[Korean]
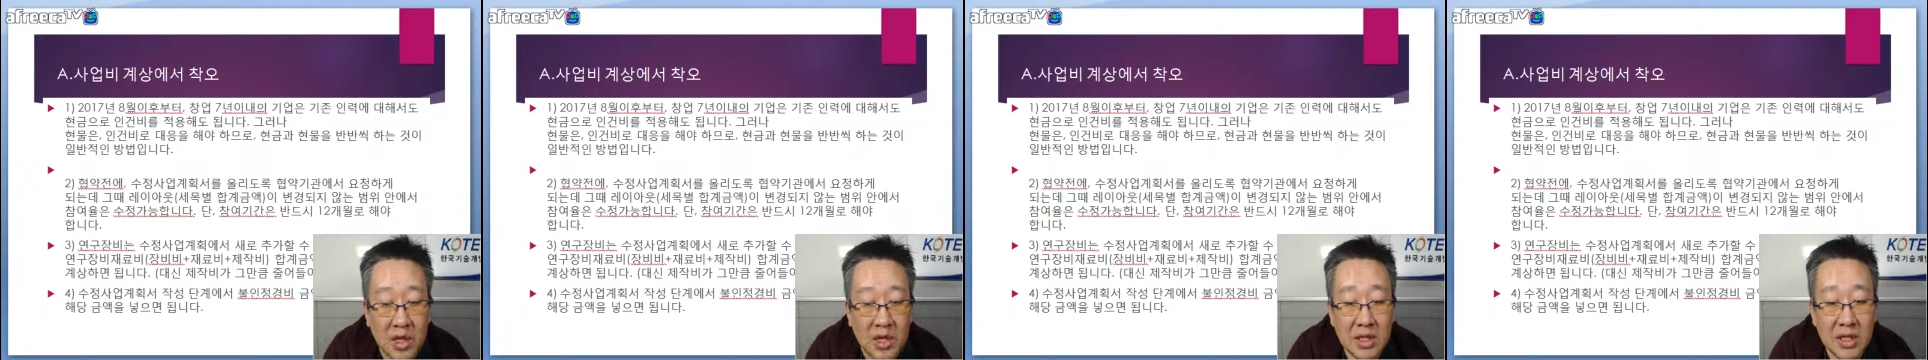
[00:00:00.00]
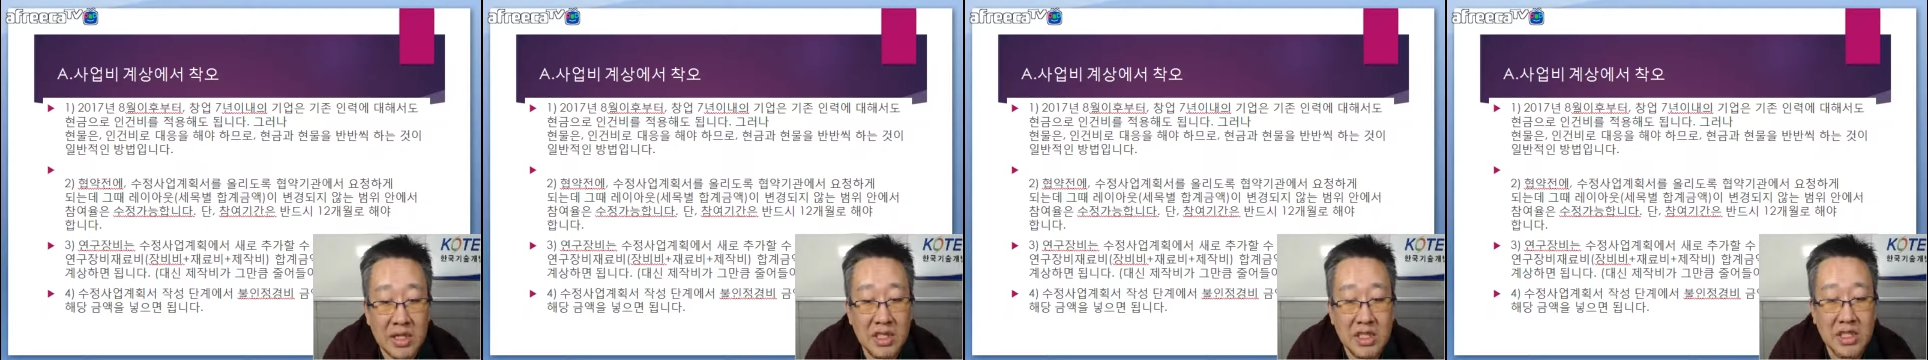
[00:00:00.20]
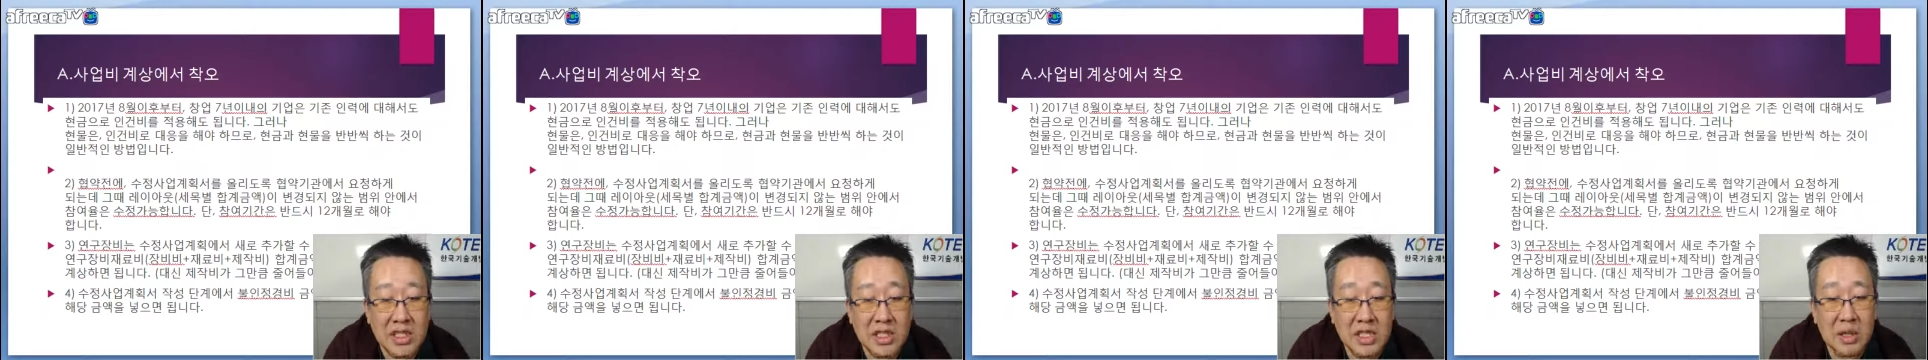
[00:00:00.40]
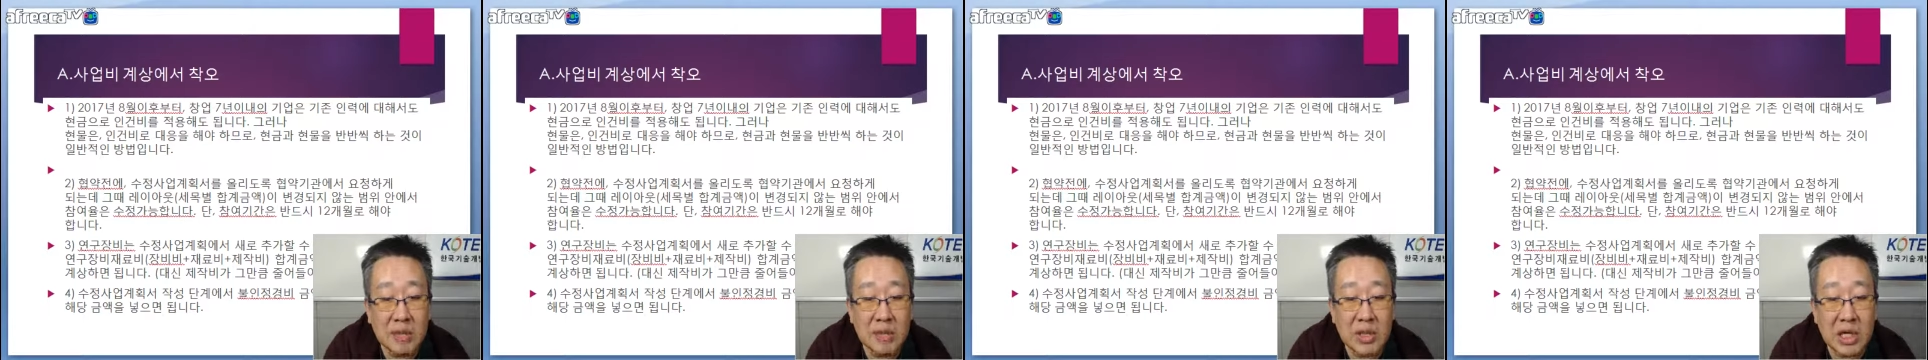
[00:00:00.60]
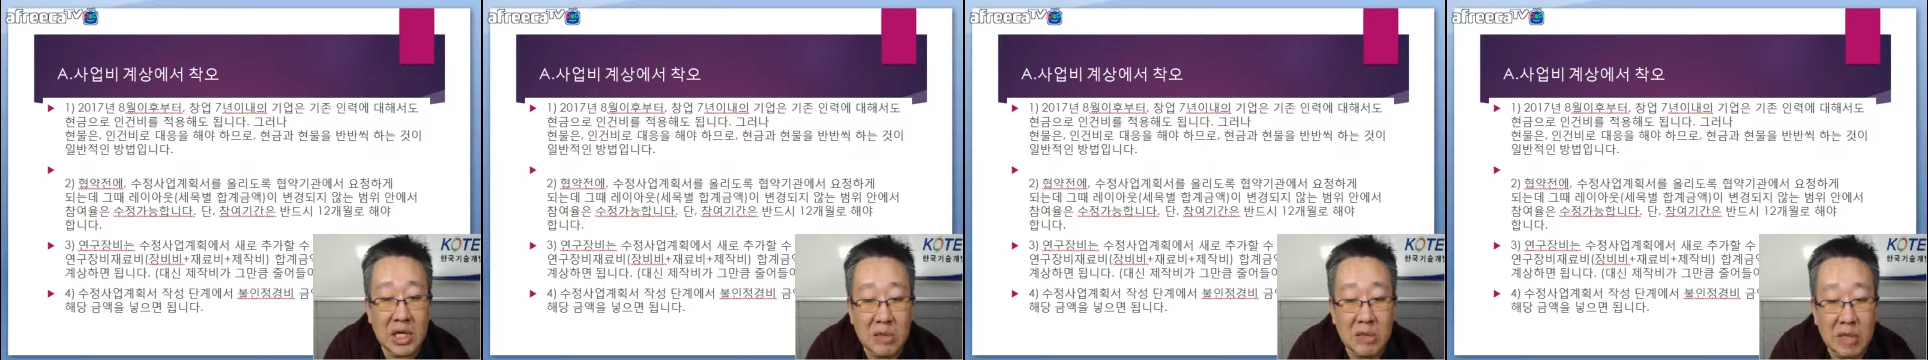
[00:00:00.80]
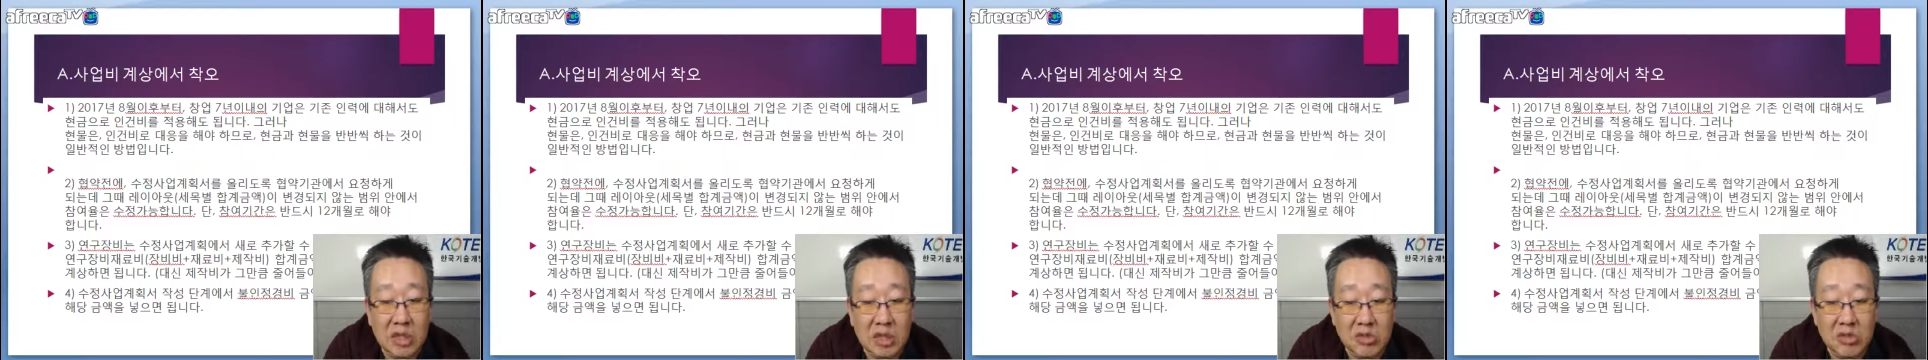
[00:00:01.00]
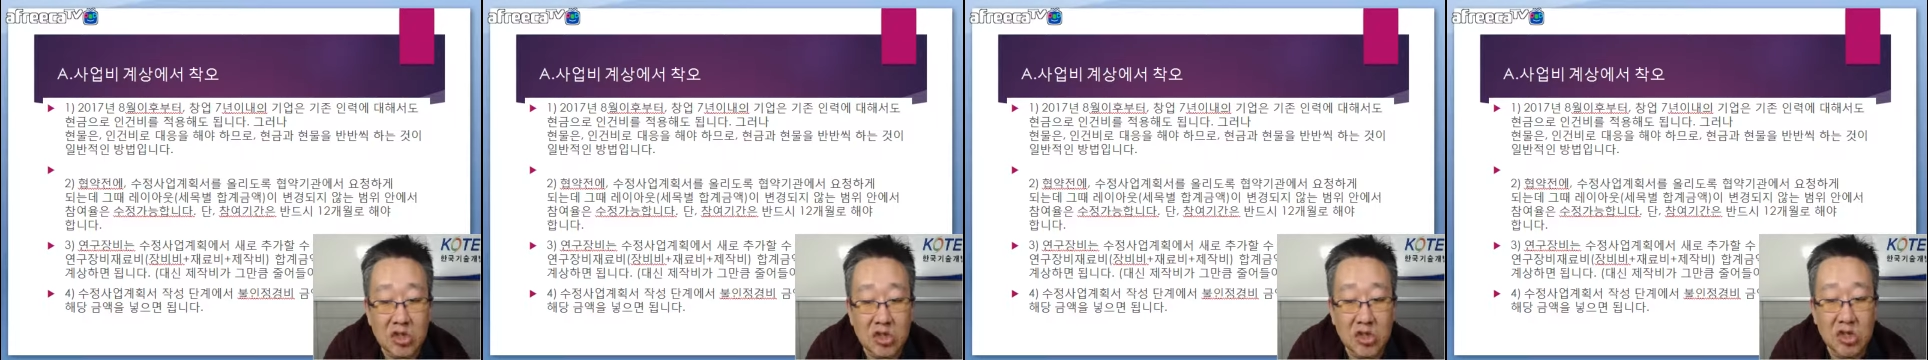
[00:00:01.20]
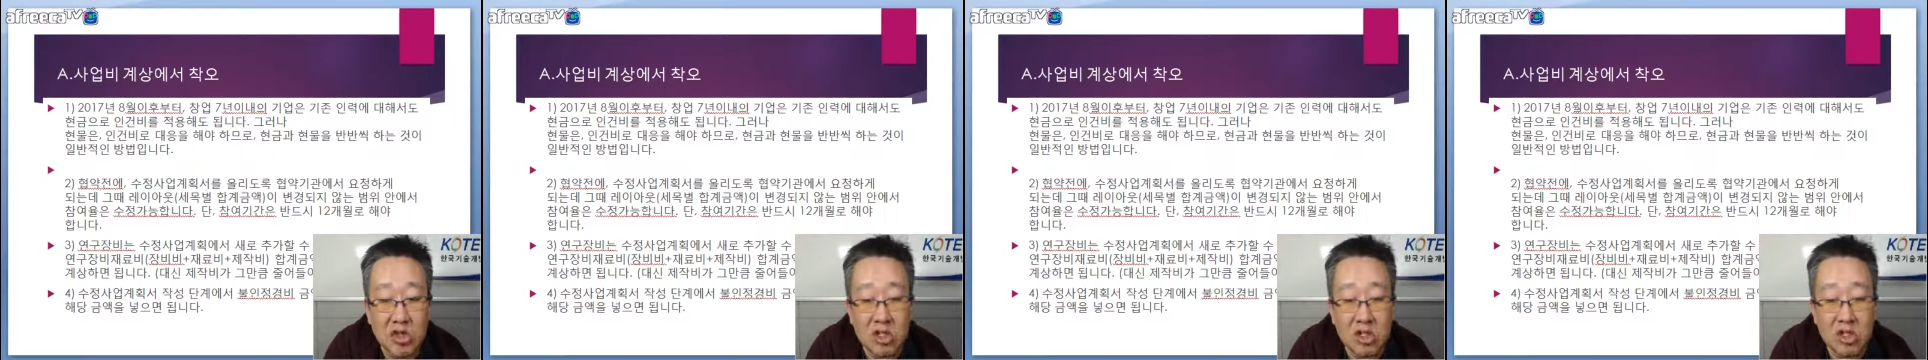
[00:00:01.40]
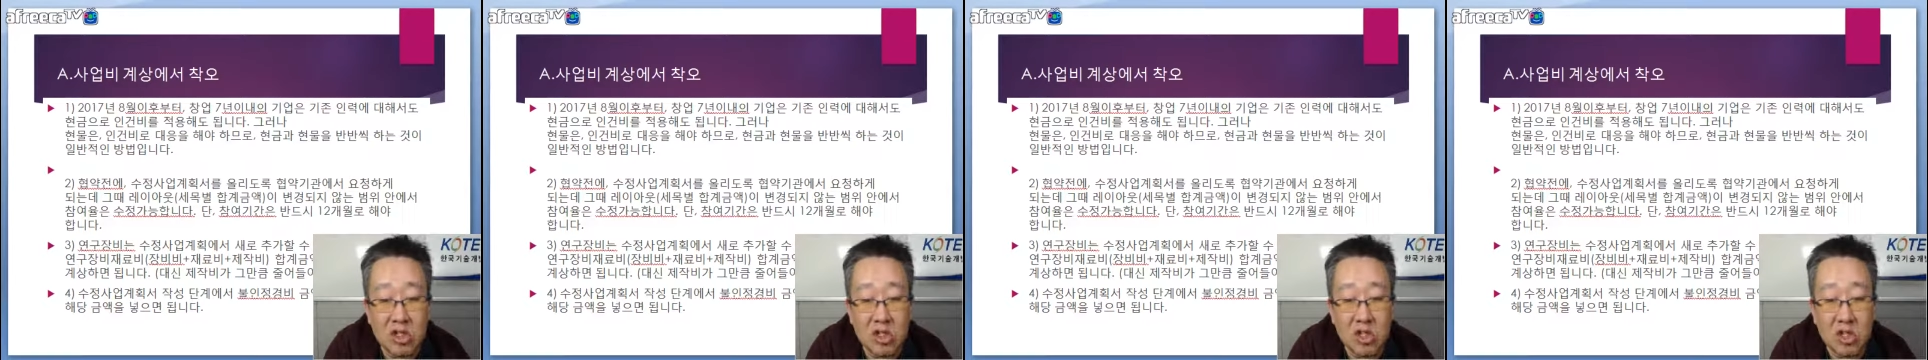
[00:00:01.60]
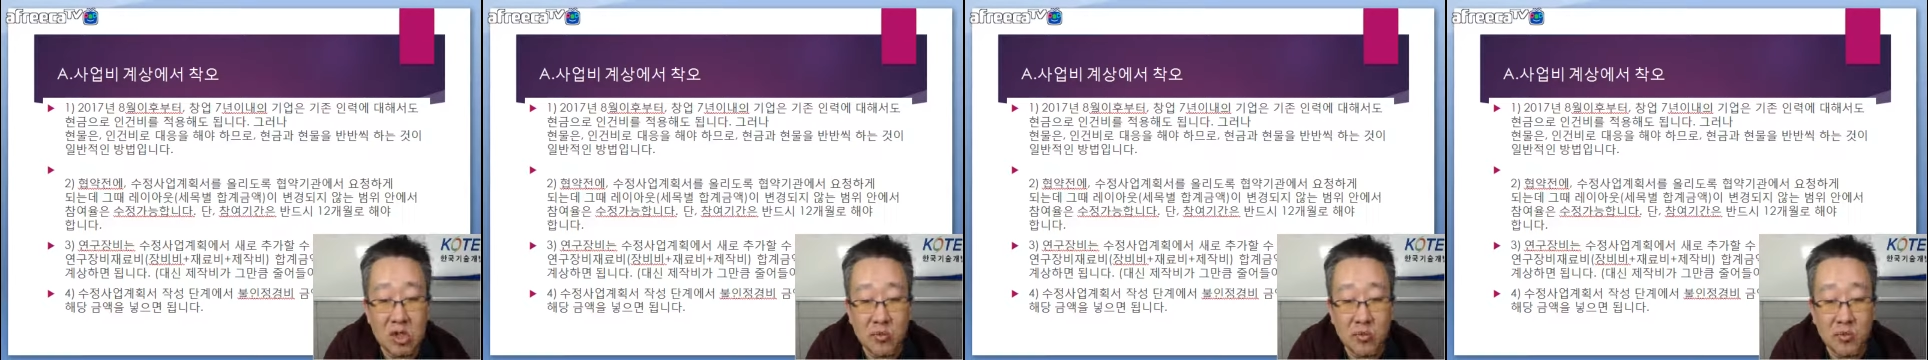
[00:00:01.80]
대신 제작비가 그만큼
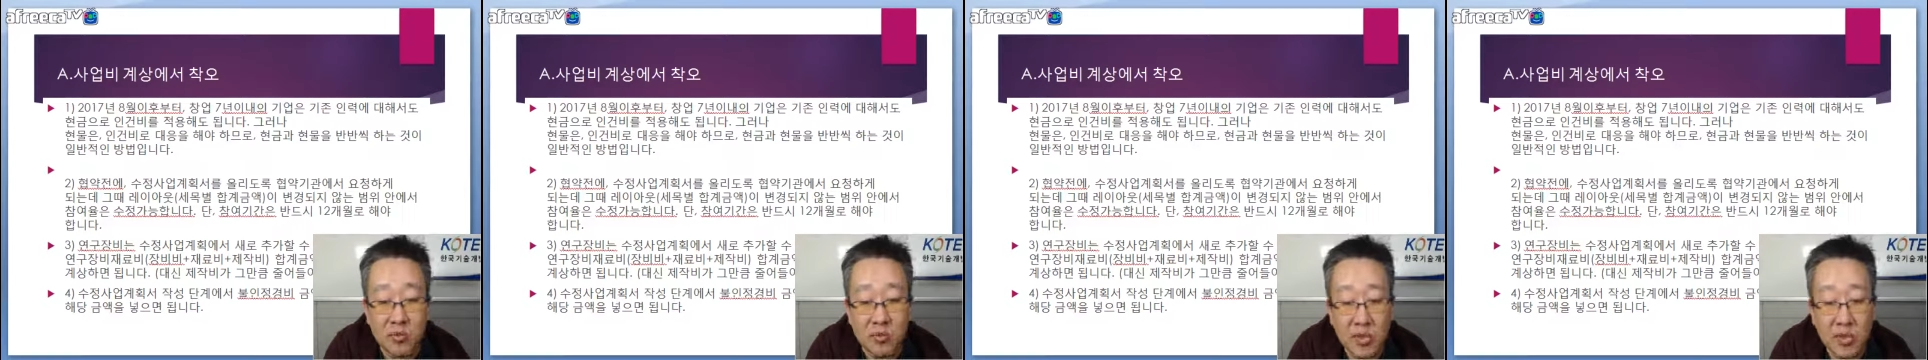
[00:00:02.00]
줄어들어서